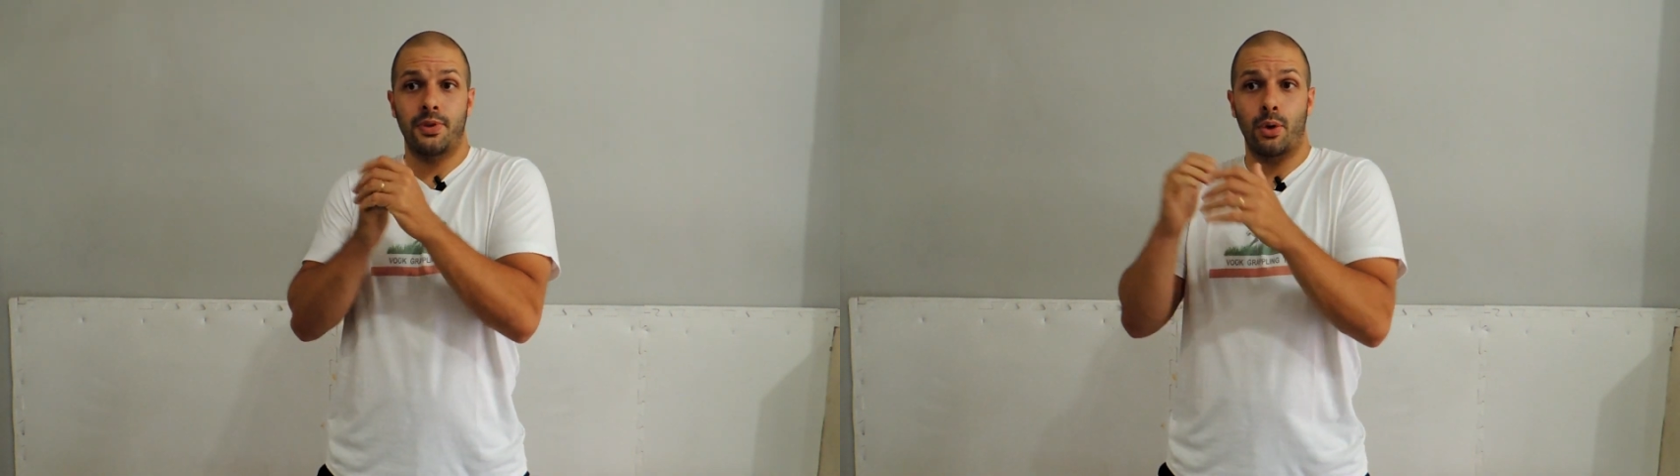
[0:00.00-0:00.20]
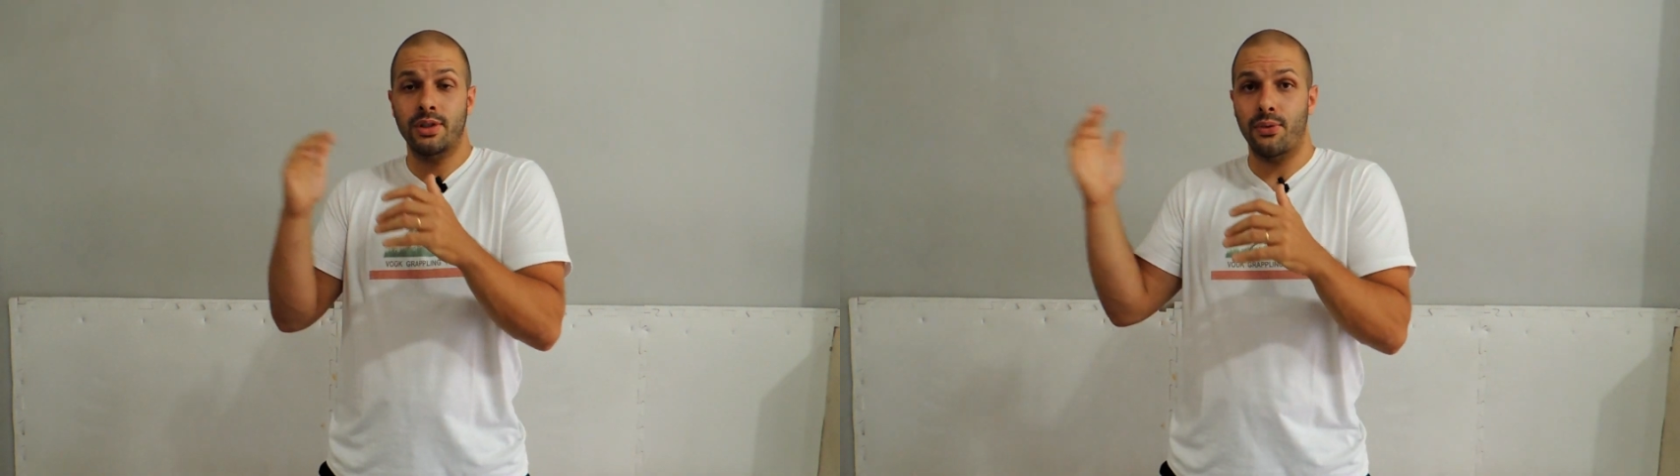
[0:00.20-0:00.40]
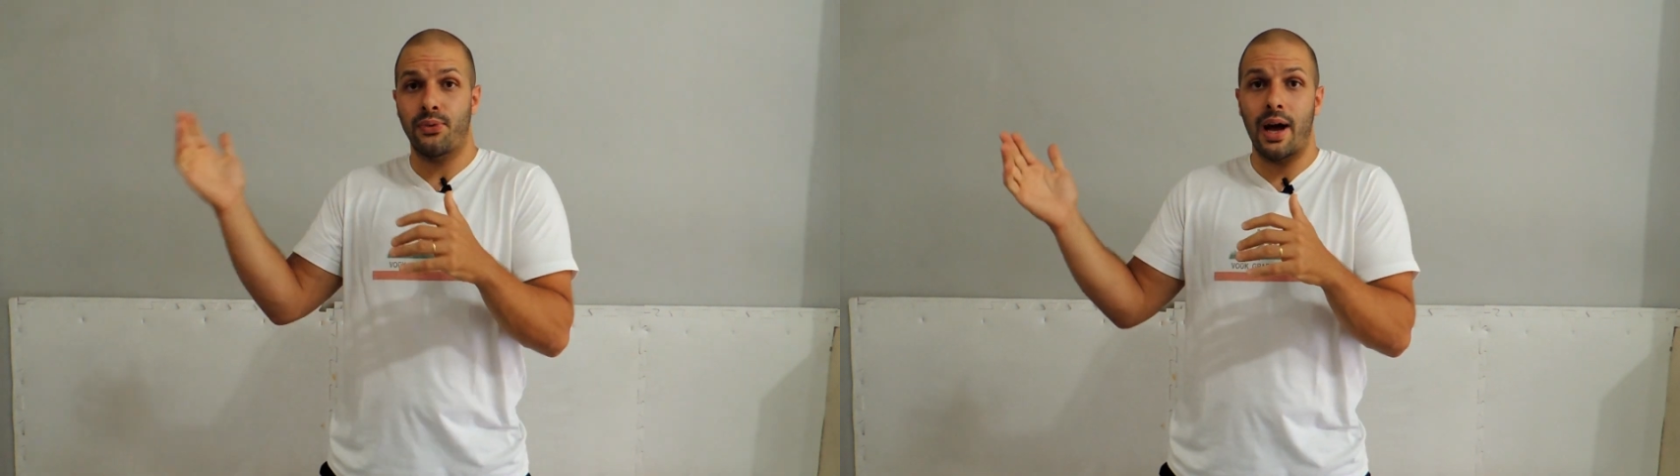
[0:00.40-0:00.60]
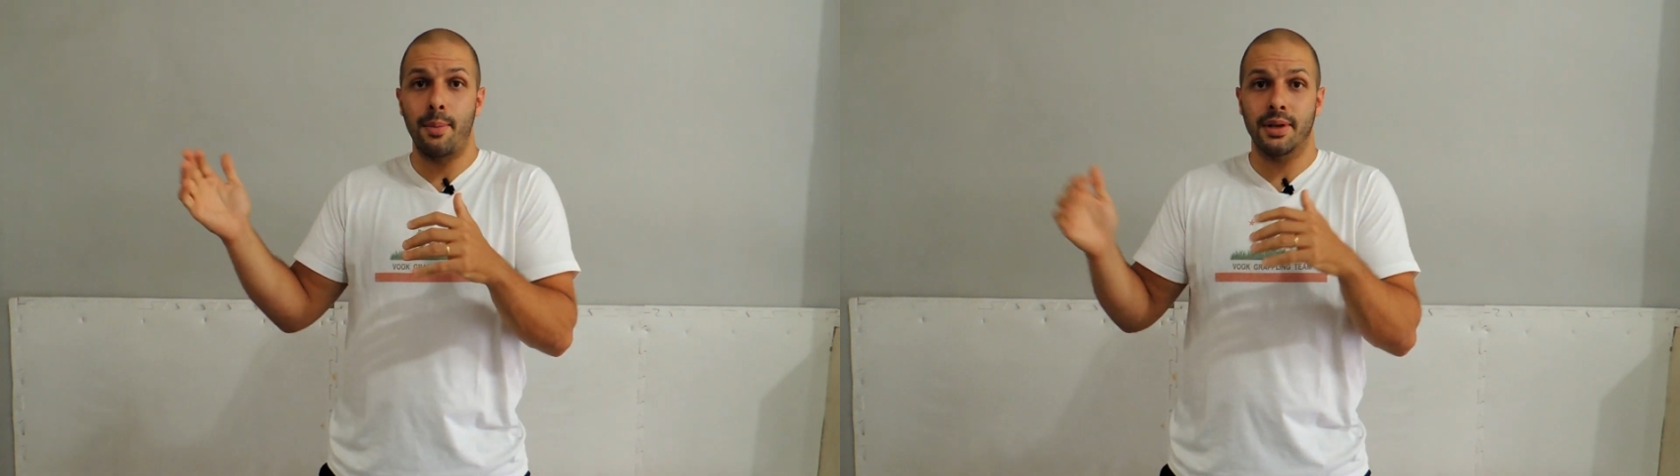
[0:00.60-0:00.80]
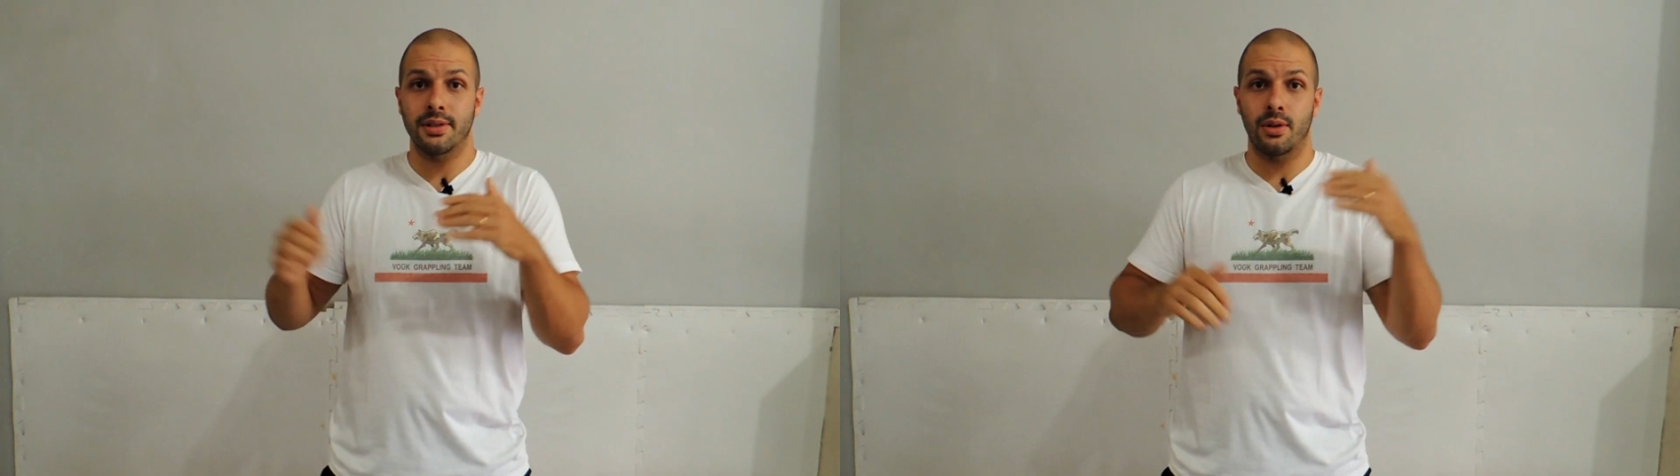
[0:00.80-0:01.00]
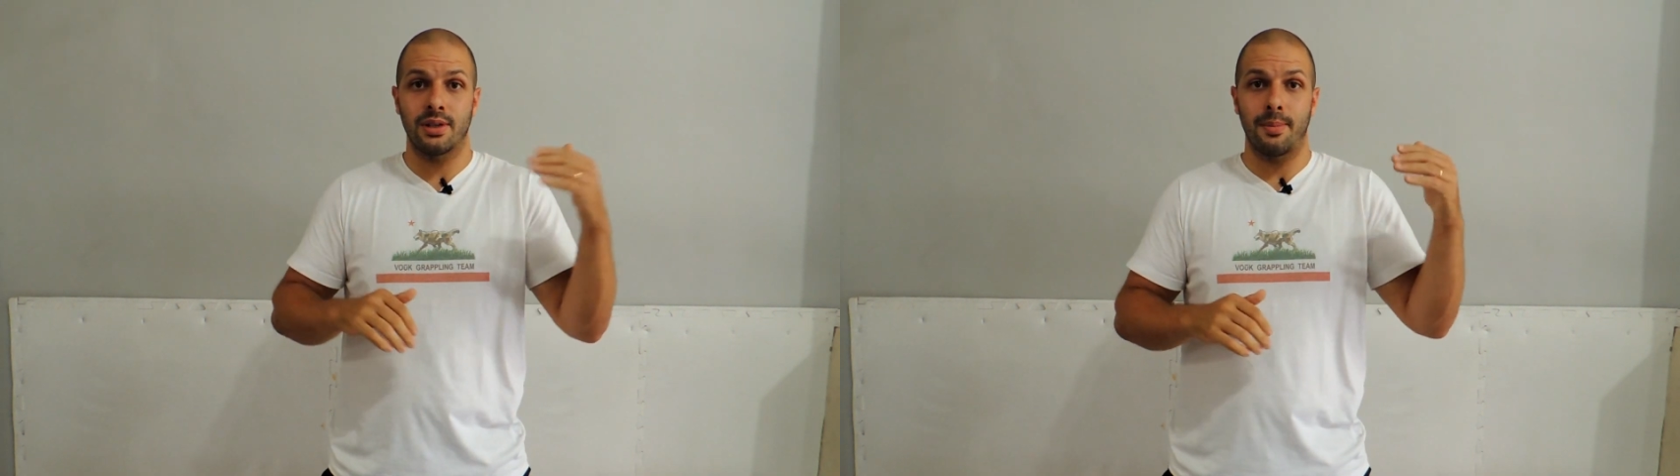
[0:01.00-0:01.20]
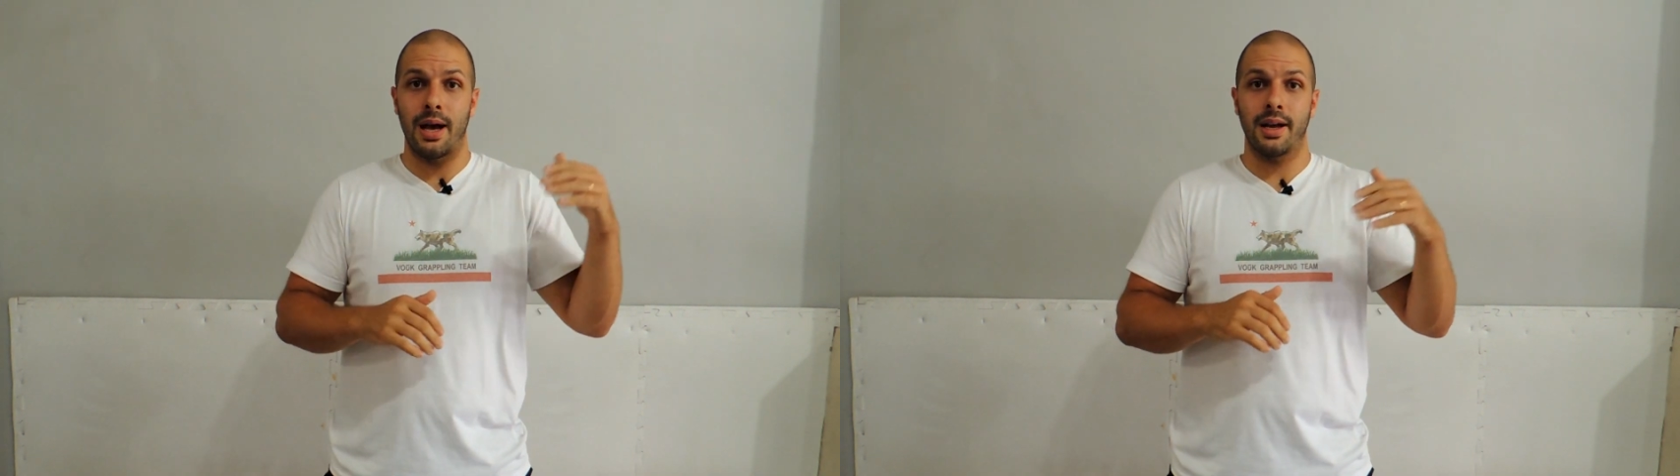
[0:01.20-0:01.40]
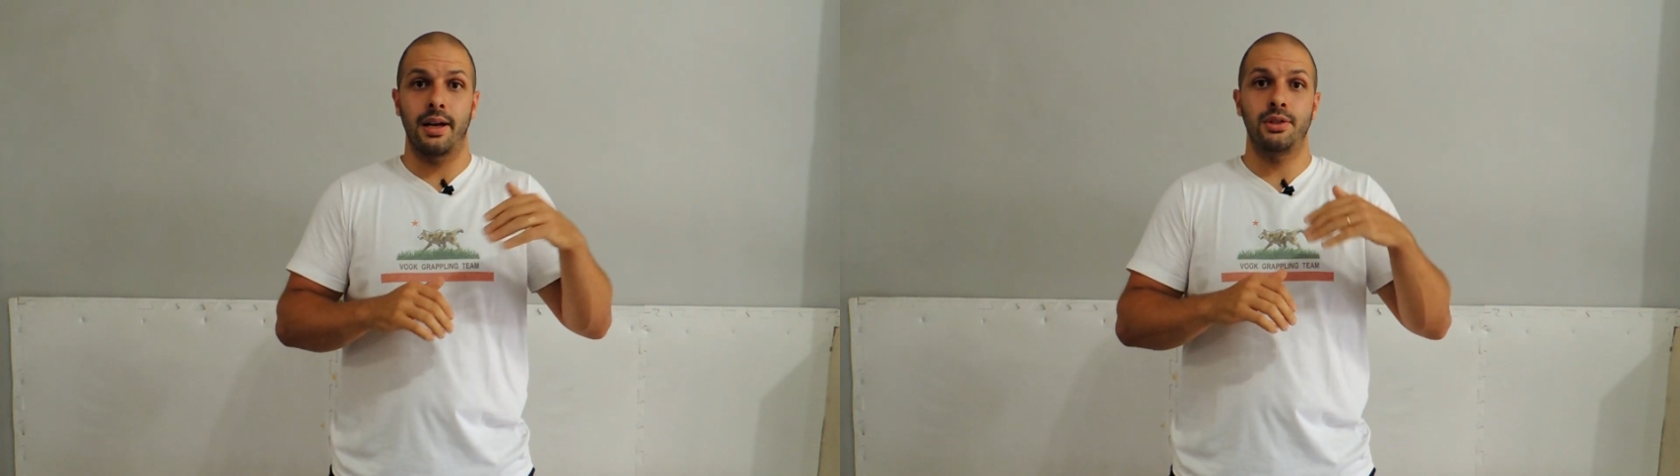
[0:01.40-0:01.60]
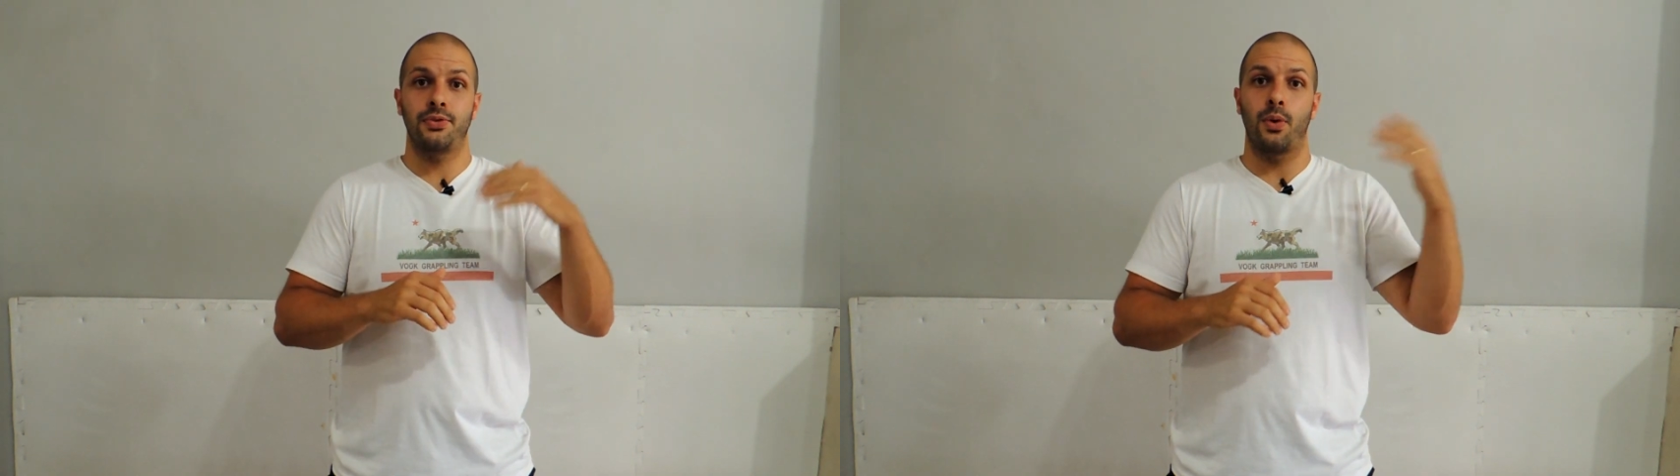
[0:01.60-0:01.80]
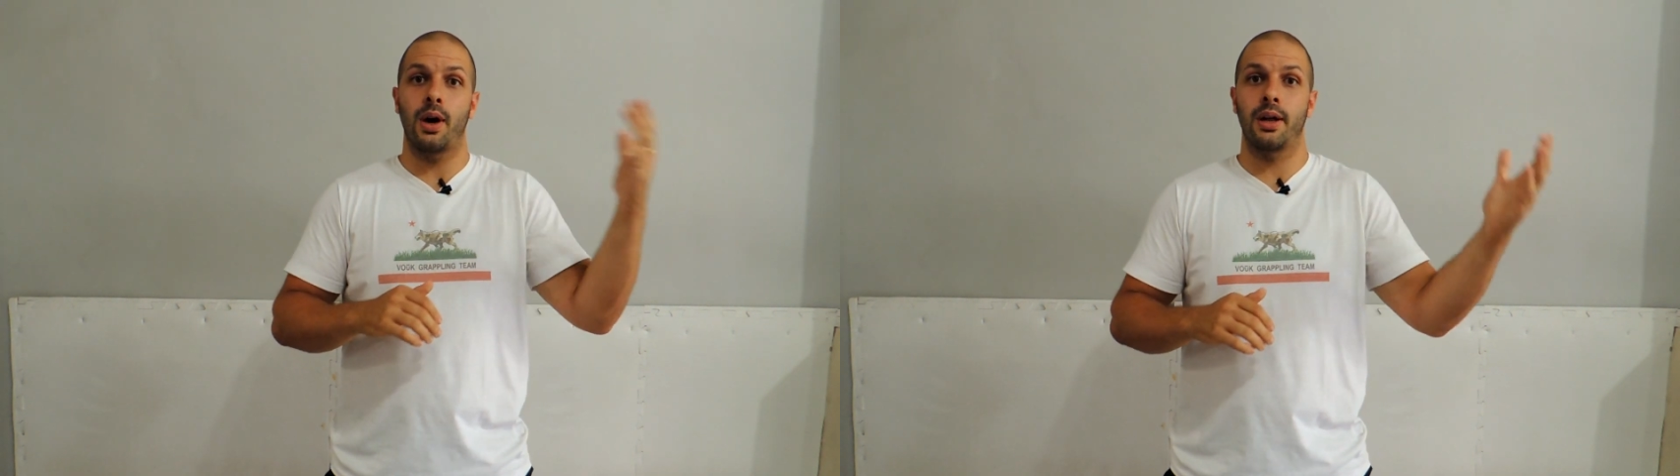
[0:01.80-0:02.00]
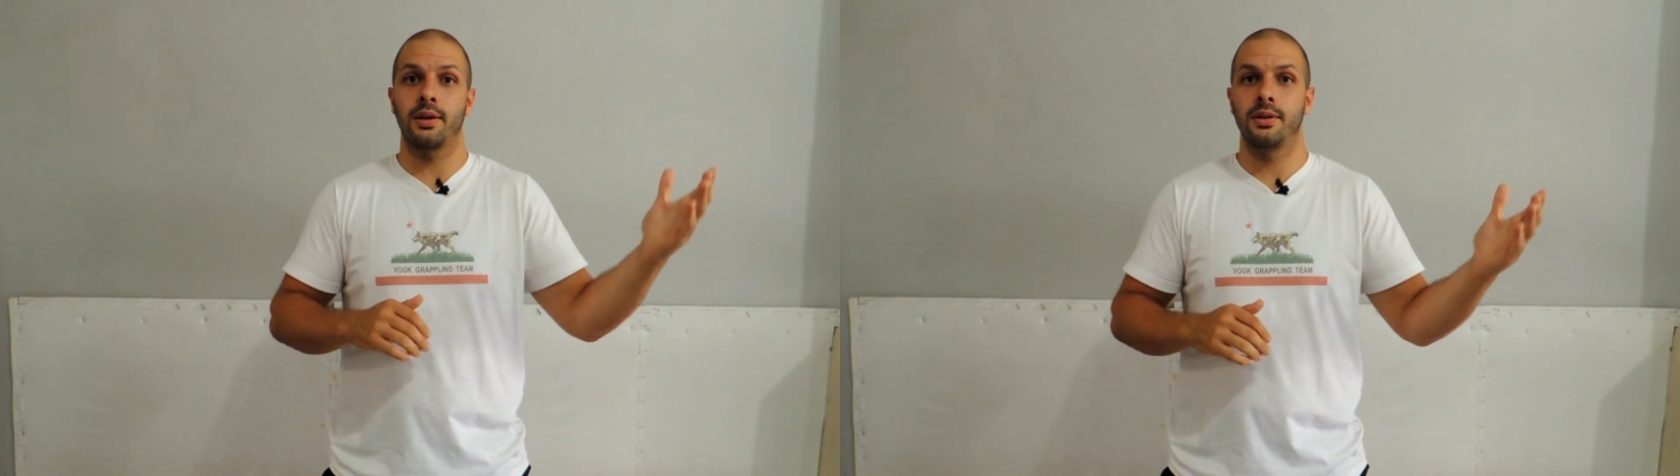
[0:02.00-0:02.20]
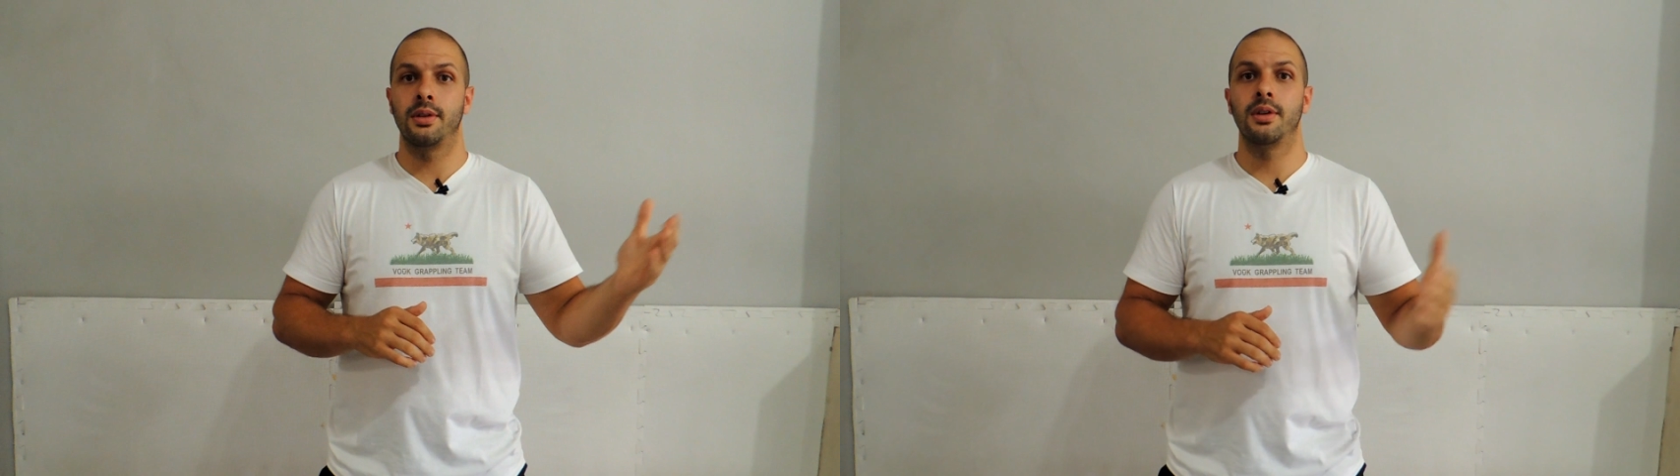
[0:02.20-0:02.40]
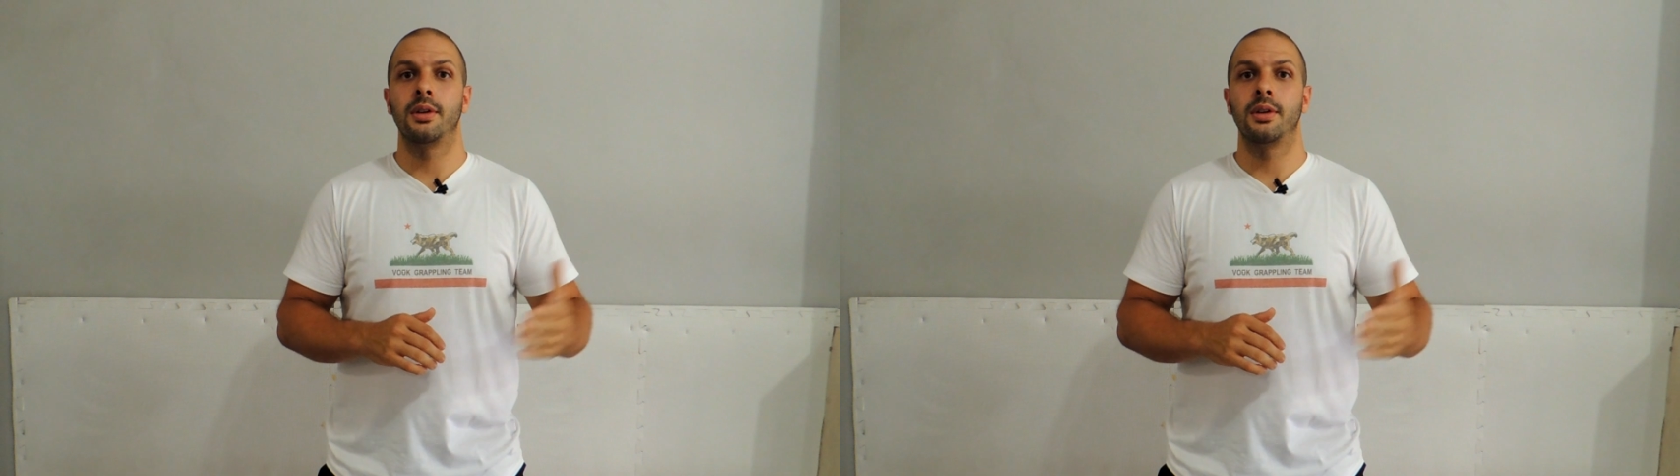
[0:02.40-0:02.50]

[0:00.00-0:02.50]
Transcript: se a nossa fábrica, se a nossa marca é de fora.